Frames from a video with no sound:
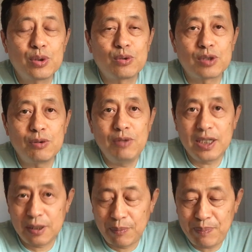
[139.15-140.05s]
组织为
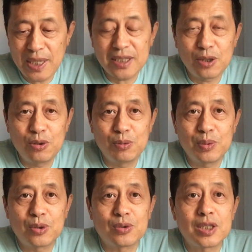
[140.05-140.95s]
什么变成恐
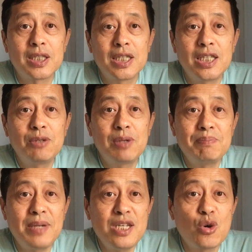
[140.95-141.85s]
怖组织？因为
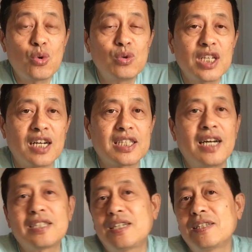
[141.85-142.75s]
没有供养
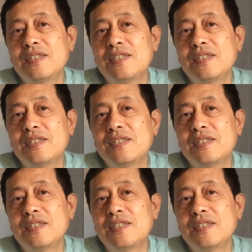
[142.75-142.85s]
他的，